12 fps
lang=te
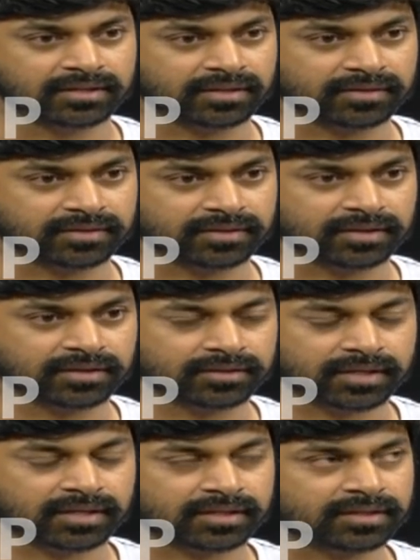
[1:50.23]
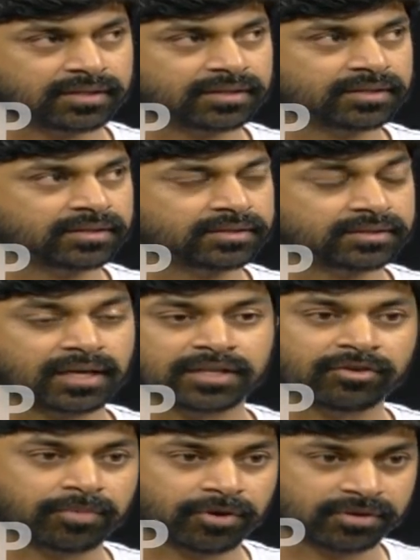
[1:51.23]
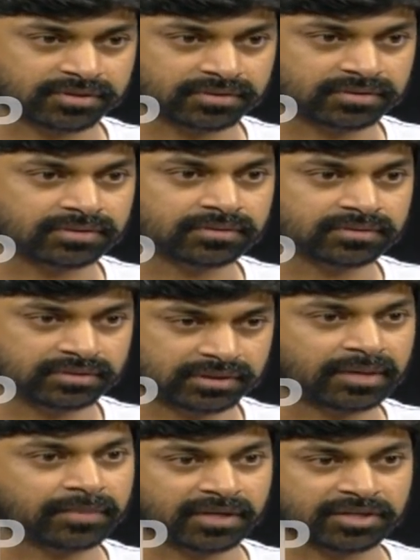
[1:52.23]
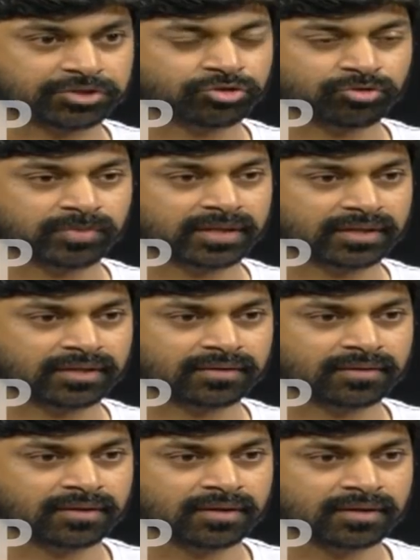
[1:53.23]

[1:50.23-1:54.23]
తర్వాత కాదండి సాయిదేవ ప్రొడక్షన్స్ శానం నాగేశ్వర్ కుమార్ గారు